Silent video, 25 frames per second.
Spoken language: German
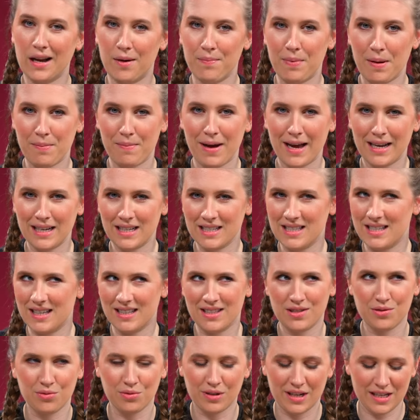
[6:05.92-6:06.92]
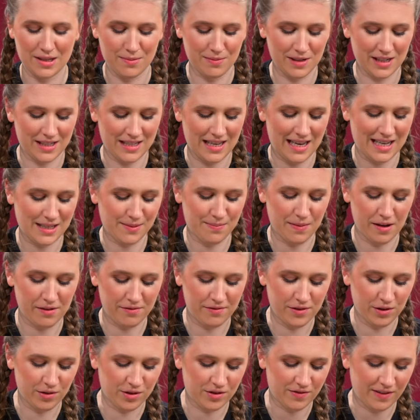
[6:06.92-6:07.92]
glaube, bei meinen ist jetzt so, dass man das erstmal
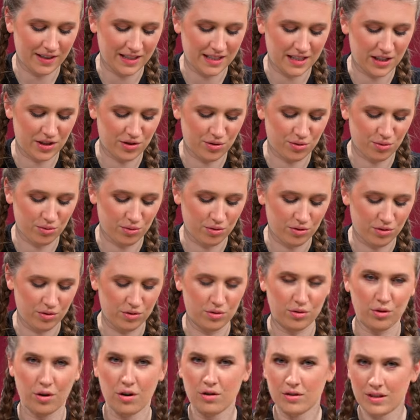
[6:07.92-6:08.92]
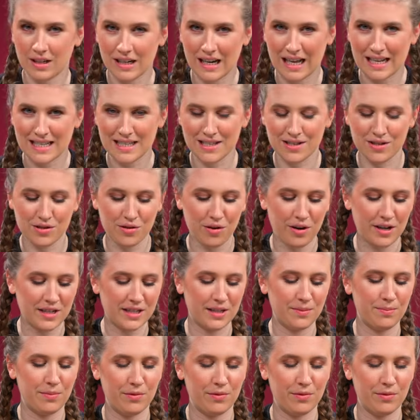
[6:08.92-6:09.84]
24 Stunden trocknen lassen sollte,